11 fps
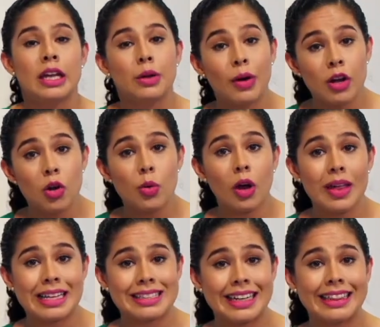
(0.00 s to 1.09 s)
Y bueno, luego de
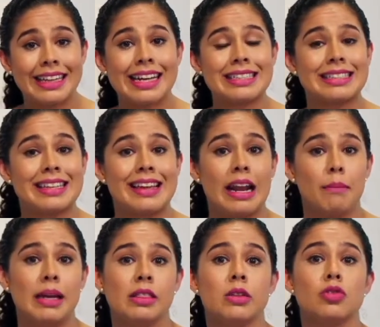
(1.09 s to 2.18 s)
las críticas y
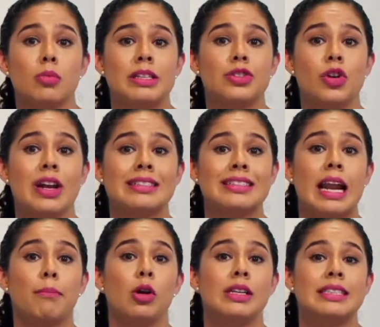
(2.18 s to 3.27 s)
señalamientos de omisión hacia
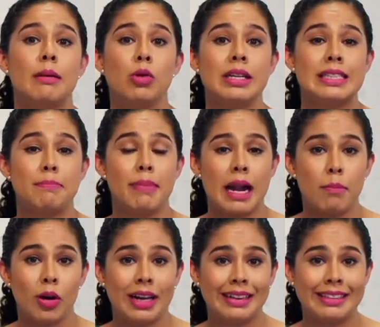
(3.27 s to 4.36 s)
la Policía Municipal
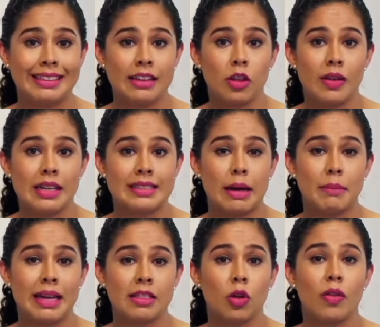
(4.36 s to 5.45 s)
por el intento de
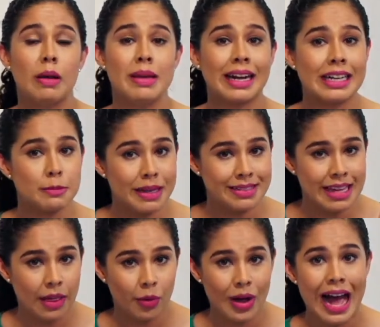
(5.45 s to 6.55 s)
linchamiento del viernes
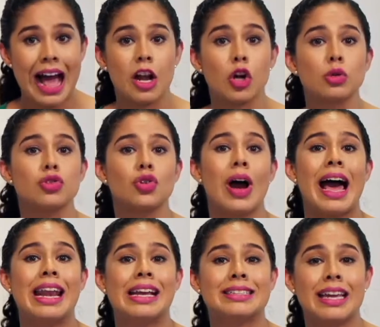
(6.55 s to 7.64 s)
pasado al ruso
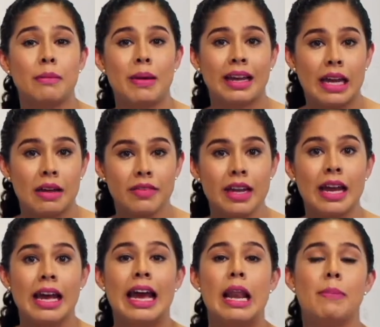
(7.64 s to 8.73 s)
Alexei Makeev,
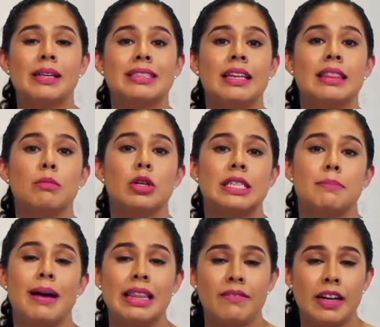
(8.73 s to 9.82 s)
el presidente
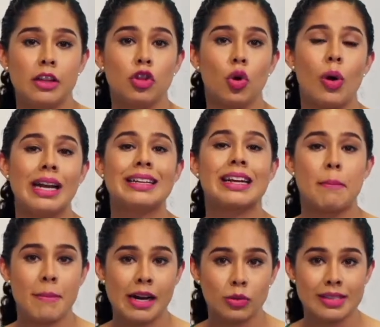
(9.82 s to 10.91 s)
municipal de Benito Juárez,
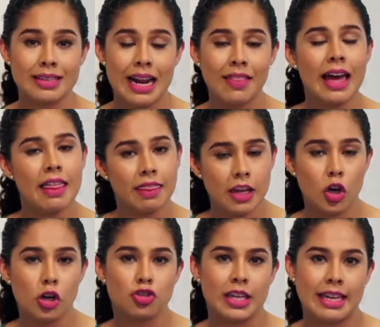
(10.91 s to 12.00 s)
Remberto Estrada, dijo
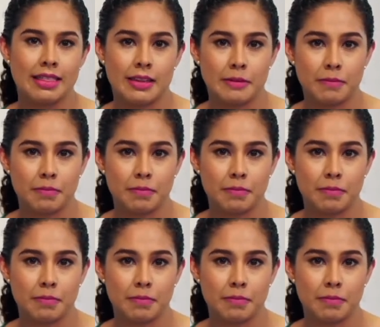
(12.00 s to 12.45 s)
lo siguiente.